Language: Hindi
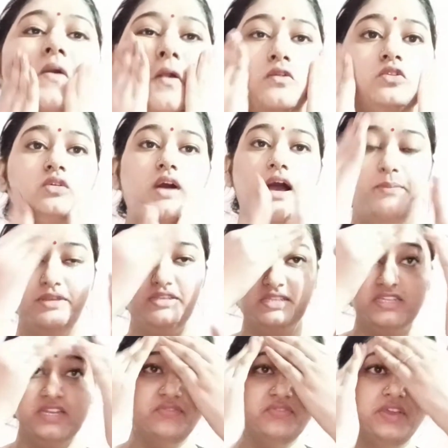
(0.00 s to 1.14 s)
आप इसे ना
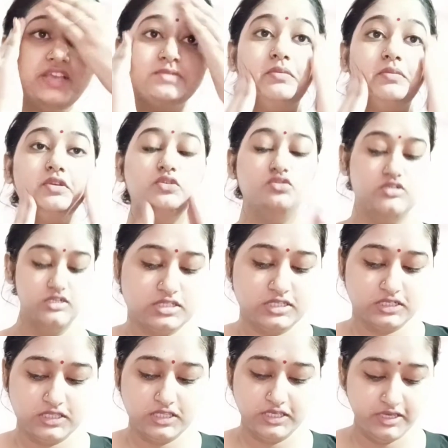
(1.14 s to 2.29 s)
फेस पे भी यूज़ कर सकते
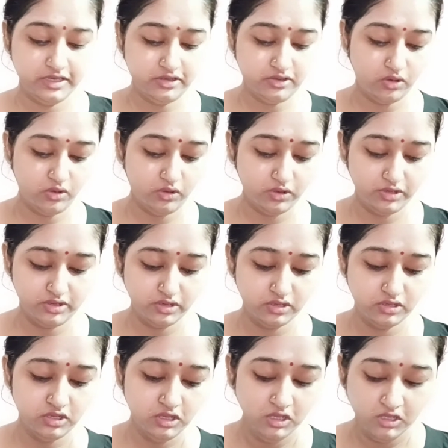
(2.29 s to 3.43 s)
हैं और
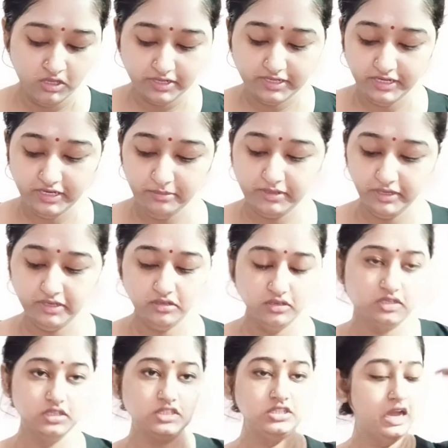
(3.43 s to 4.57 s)
uh, नी में
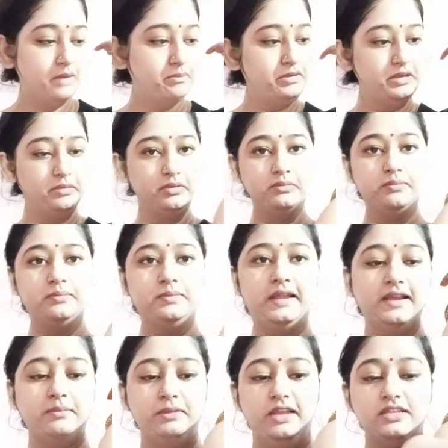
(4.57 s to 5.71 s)
जहाँ पे ब्लैक ब्लैक
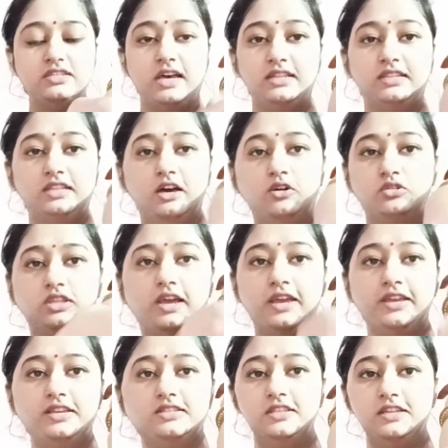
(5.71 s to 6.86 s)
ज़्यादा होता है इस
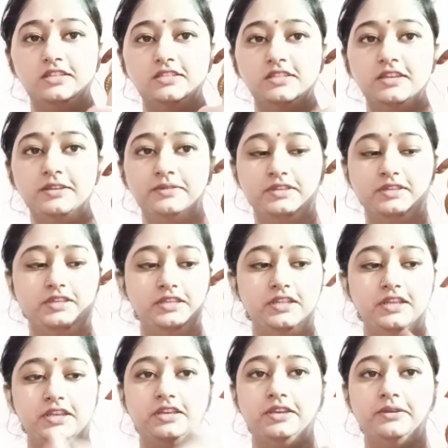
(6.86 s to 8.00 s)
तरह से ये देखिए
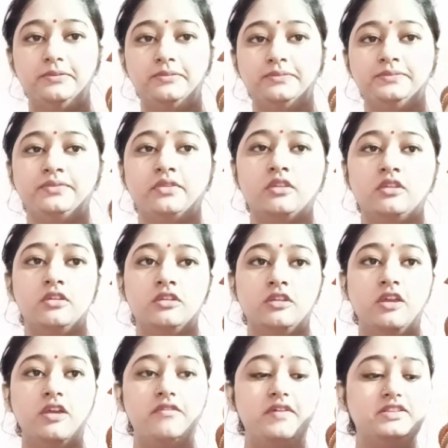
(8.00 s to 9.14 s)
वैसे
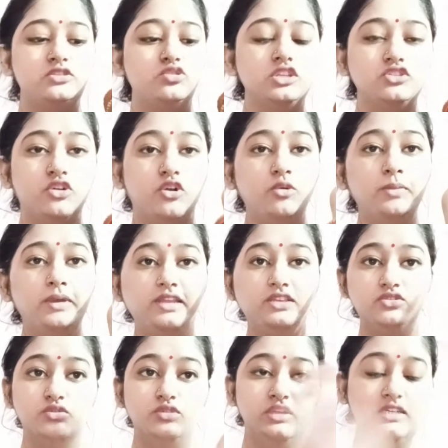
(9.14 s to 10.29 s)
तो सच कहूँ मैंने इसको ना
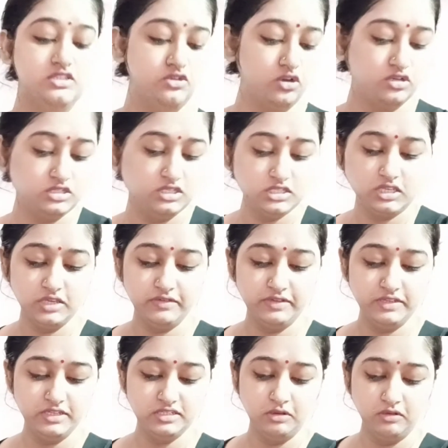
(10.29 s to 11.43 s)
किसी और चीज़ की वजह से
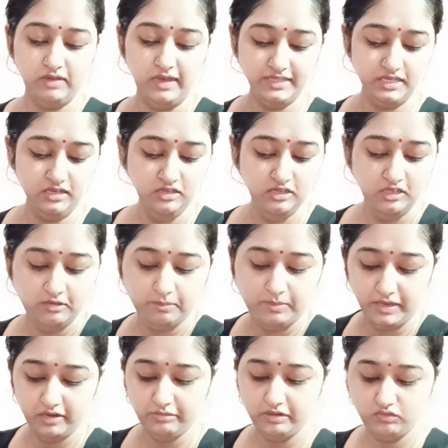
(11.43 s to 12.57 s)
मंगवाया था पर मैं
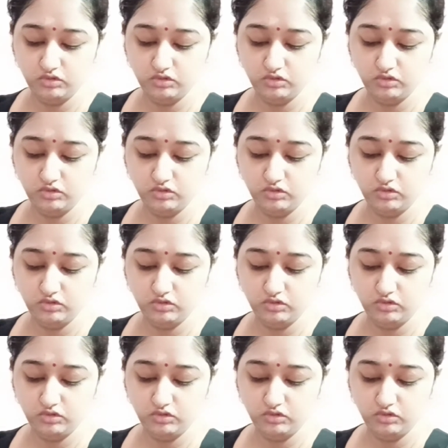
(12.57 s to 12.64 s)
वो चीज़